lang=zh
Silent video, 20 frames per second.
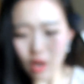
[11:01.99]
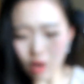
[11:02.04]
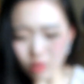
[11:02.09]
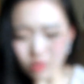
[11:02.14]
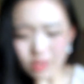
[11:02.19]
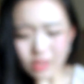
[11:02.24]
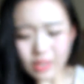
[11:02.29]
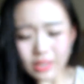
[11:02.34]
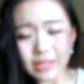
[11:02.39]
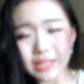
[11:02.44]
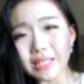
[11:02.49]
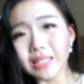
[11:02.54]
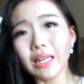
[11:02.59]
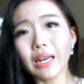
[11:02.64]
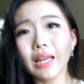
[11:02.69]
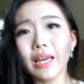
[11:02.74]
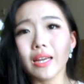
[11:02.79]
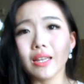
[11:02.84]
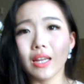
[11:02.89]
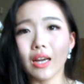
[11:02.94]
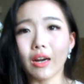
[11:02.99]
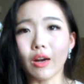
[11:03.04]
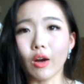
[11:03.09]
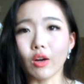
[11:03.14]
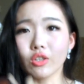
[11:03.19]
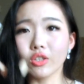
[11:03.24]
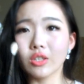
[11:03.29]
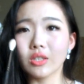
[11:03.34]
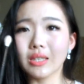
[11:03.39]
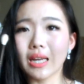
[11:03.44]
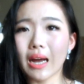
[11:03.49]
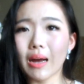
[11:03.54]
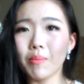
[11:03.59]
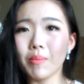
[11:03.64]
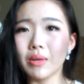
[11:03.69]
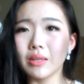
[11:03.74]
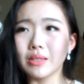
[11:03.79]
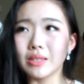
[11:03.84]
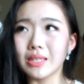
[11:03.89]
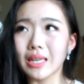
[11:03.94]
然后这个系列呢，好像是他
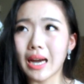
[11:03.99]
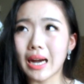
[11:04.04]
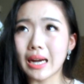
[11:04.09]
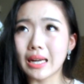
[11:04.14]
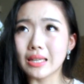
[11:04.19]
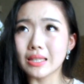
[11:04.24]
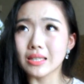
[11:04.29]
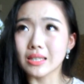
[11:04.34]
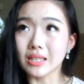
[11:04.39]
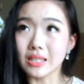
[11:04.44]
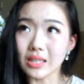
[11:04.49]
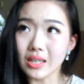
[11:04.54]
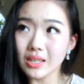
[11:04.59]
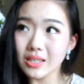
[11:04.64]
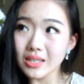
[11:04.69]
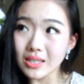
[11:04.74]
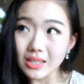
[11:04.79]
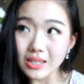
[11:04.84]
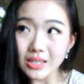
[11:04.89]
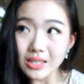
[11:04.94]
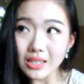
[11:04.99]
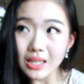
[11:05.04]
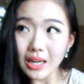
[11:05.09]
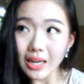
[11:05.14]
们家的一个新系